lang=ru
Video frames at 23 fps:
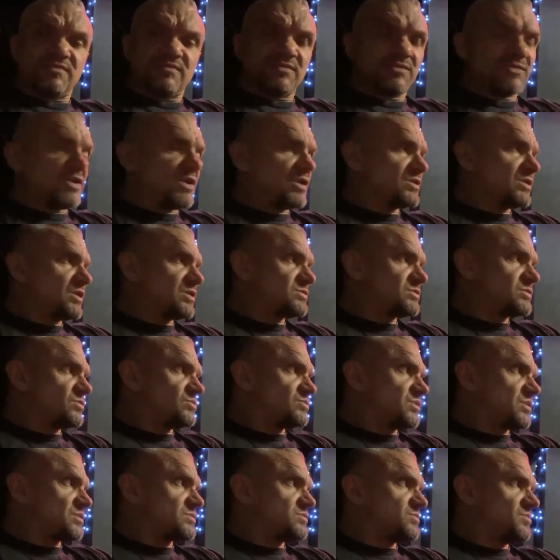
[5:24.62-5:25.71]
Да, как ты он
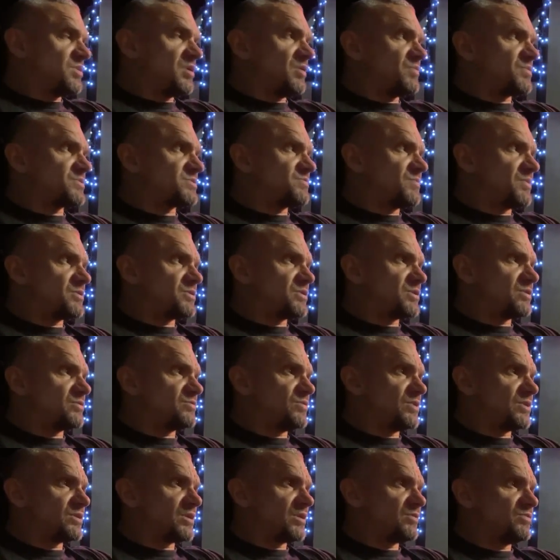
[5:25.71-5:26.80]
так на меня посмотрел,
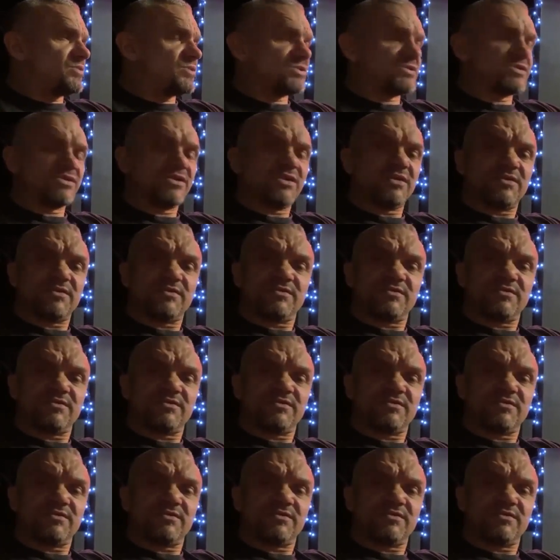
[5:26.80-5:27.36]
блядь, обиженно.